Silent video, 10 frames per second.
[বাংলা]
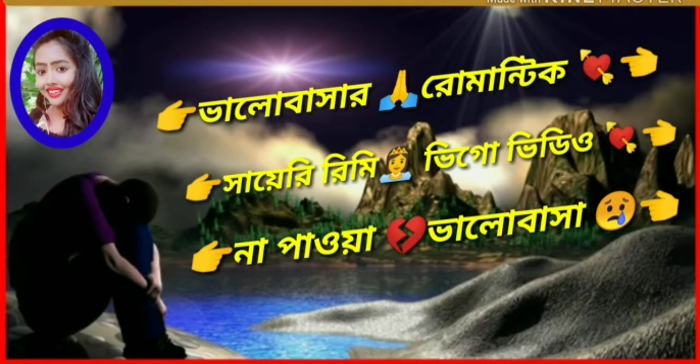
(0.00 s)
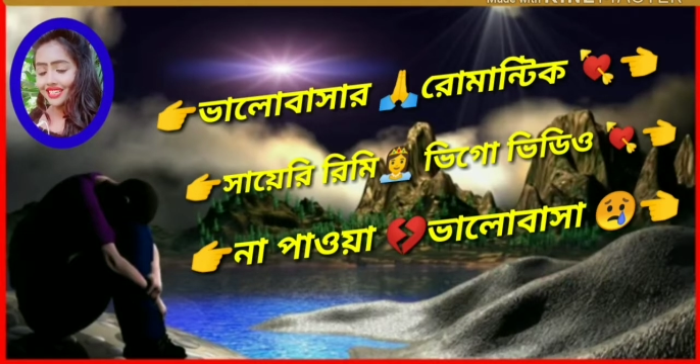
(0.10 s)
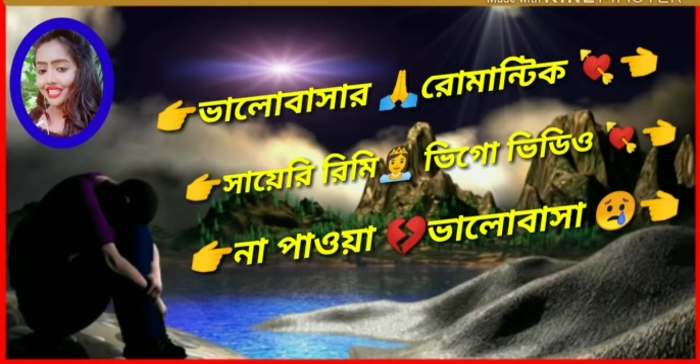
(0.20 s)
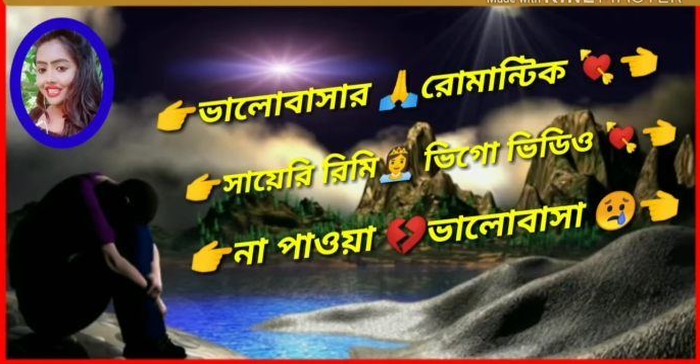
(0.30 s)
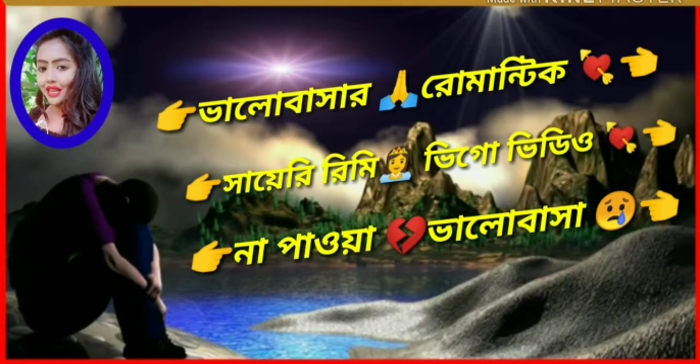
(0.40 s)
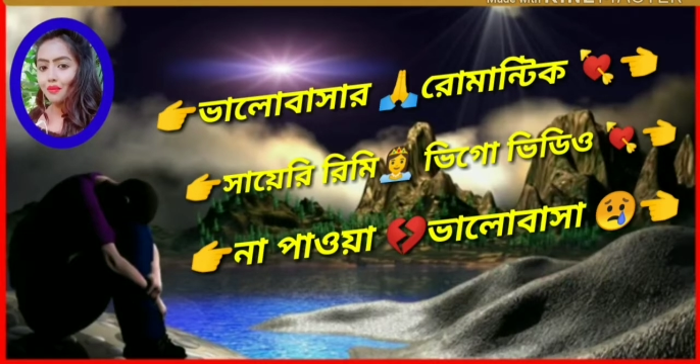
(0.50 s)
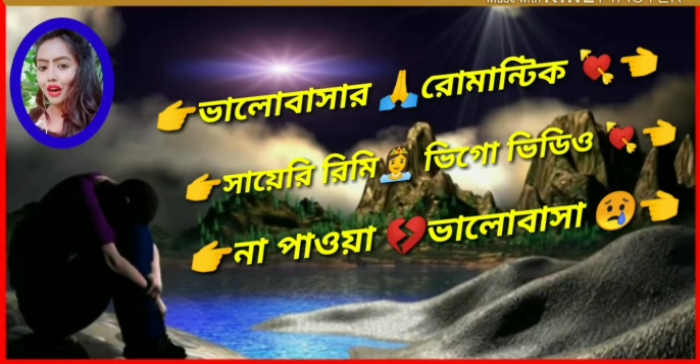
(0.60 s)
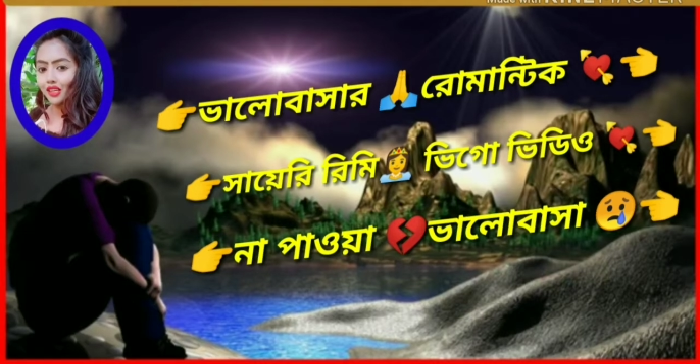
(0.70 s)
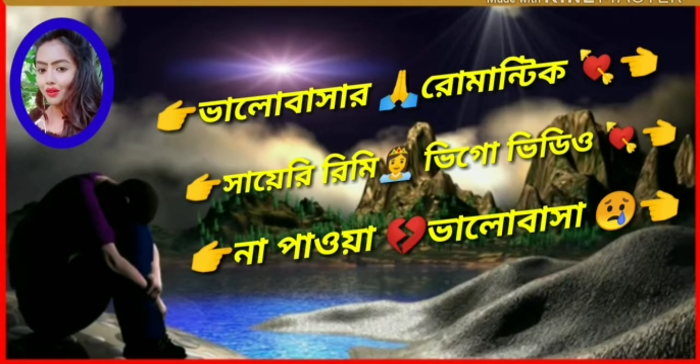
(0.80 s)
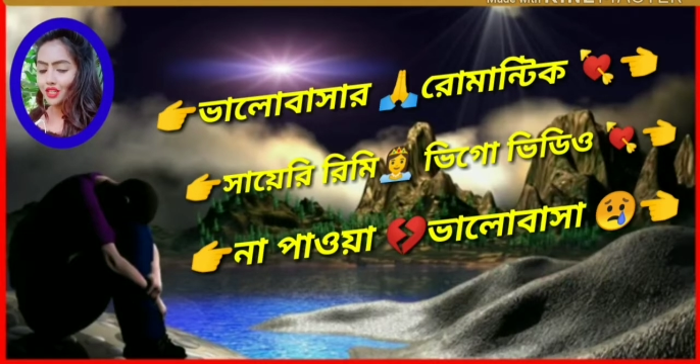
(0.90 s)
যে তার
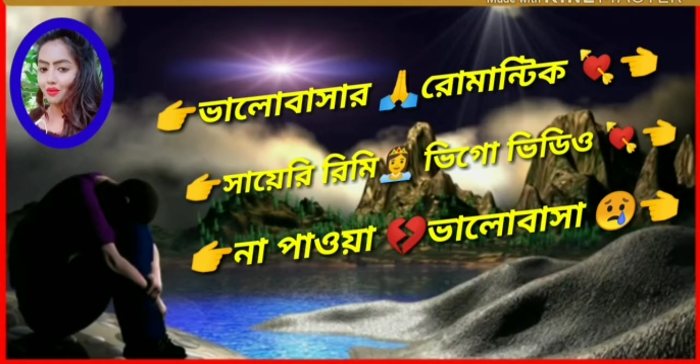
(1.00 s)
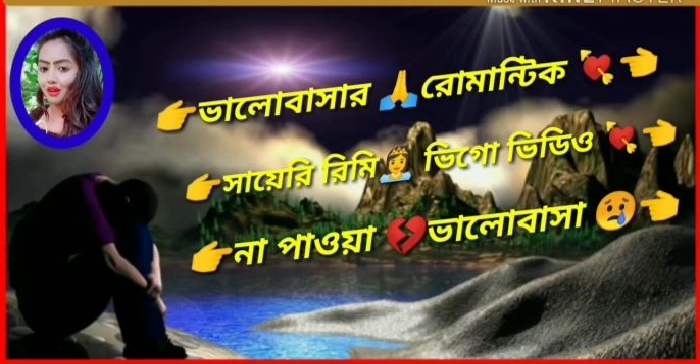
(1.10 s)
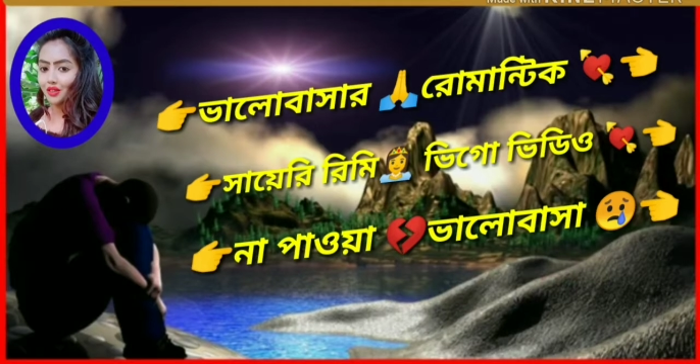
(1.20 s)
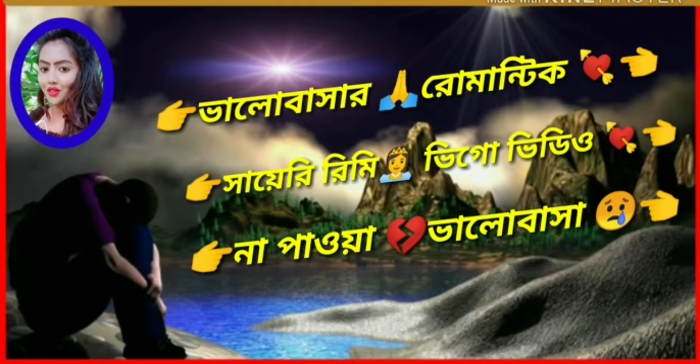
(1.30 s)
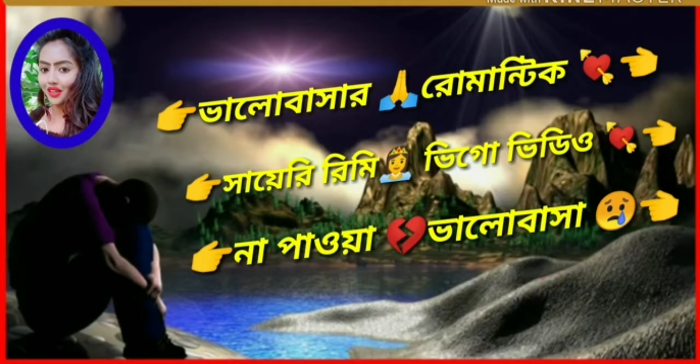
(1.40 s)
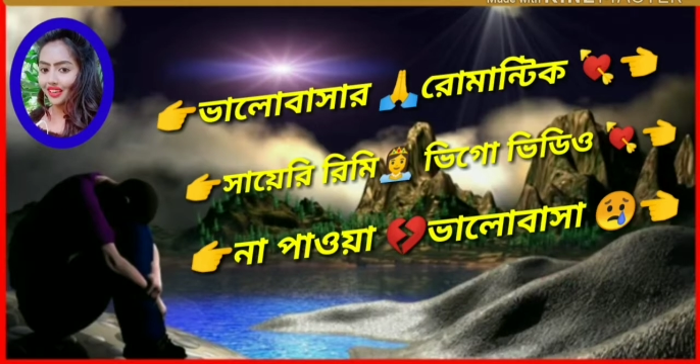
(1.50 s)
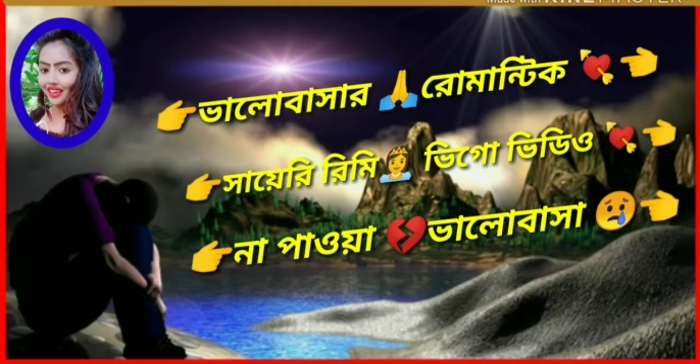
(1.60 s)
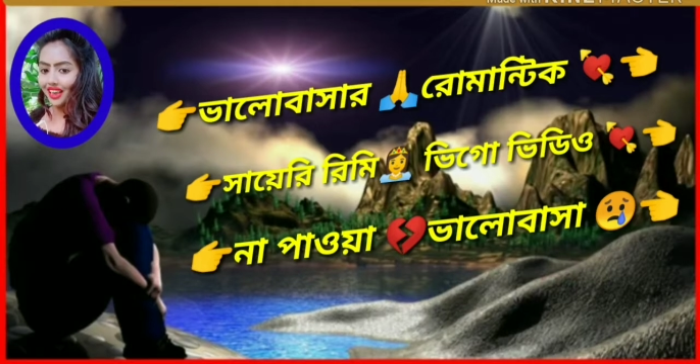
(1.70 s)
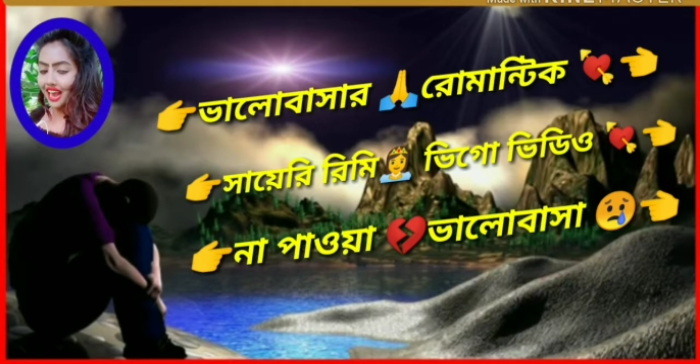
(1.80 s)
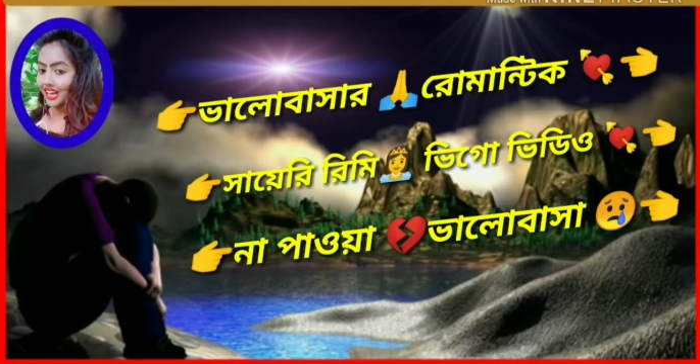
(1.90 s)
ভালোবাসার মানুষটাকে
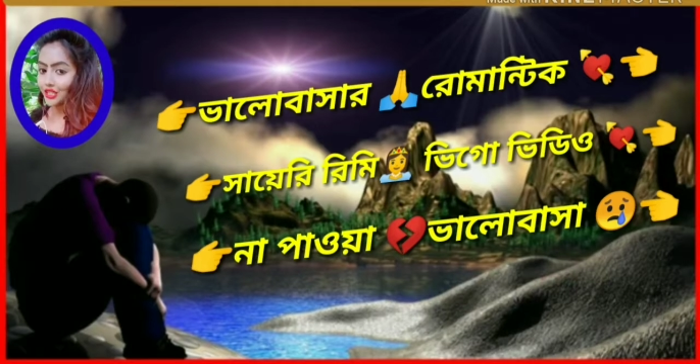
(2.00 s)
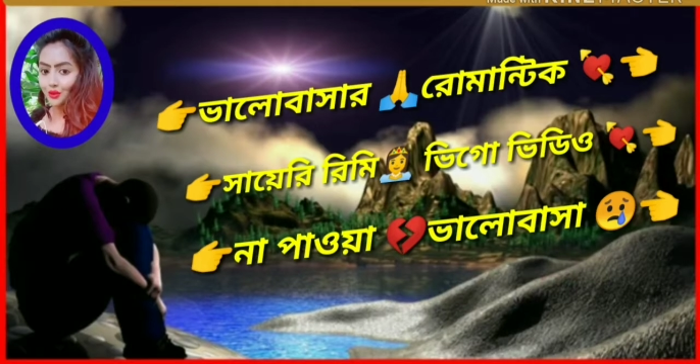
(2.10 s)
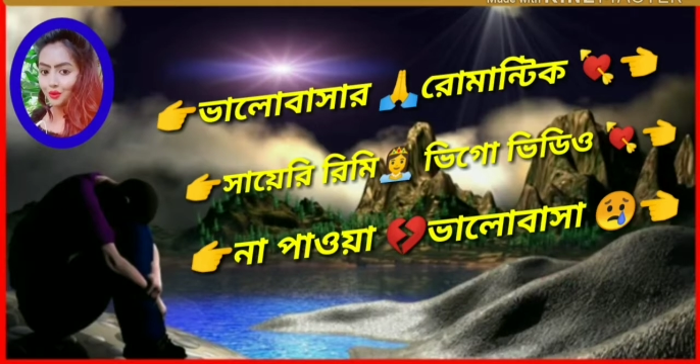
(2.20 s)
আজও